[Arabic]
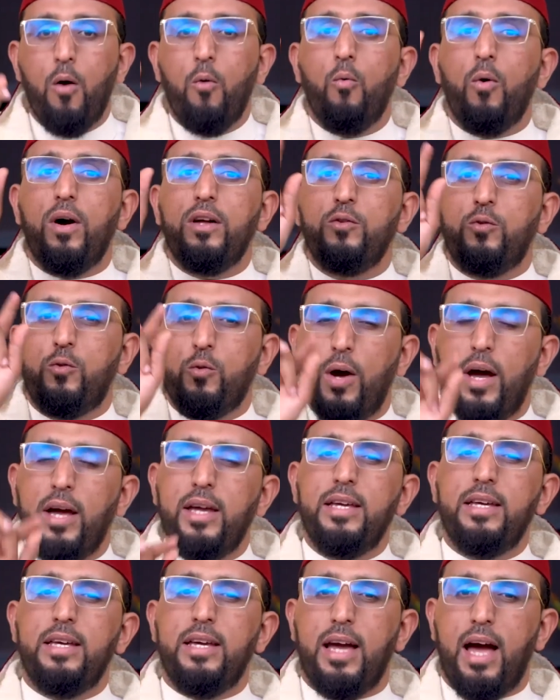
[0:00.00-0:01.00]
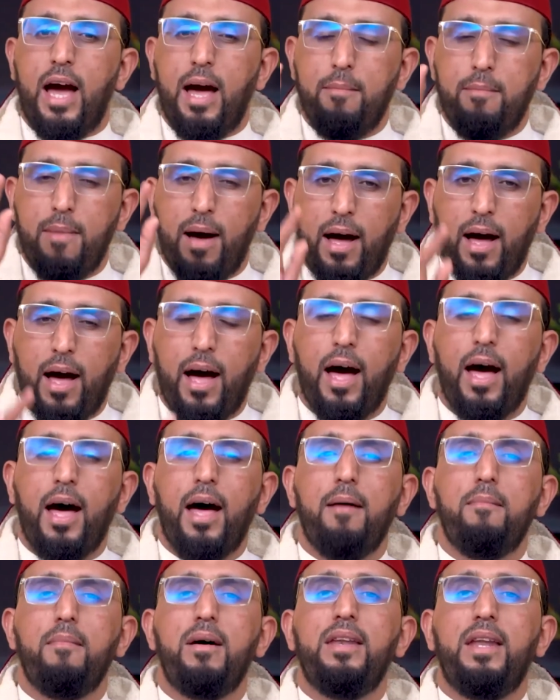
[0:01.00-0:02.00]
أو أن تهيئ
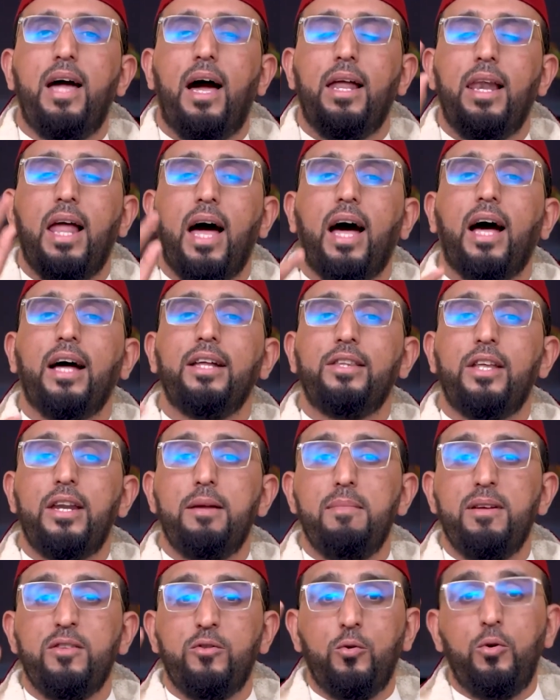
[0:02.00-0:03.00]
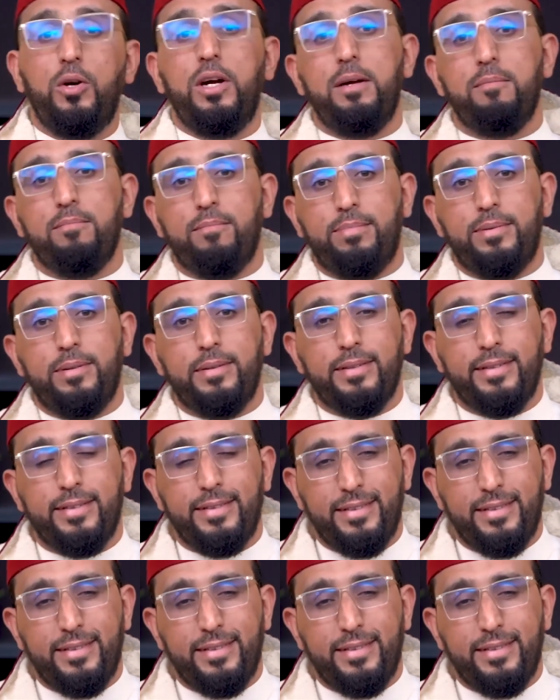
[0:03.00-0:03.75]
مقاما على قدر من تحب